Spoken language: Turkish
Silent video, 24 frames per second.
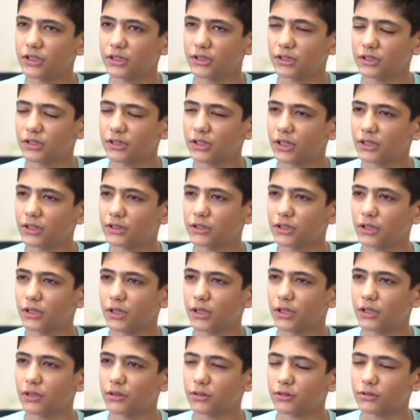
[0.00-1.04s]
e, yıldan
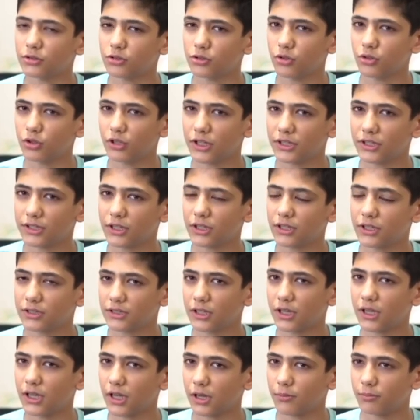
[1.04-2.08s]
e, Suriye'de
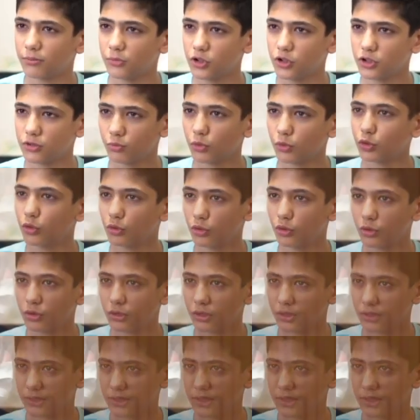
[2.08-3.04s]
kaza yapmış, motor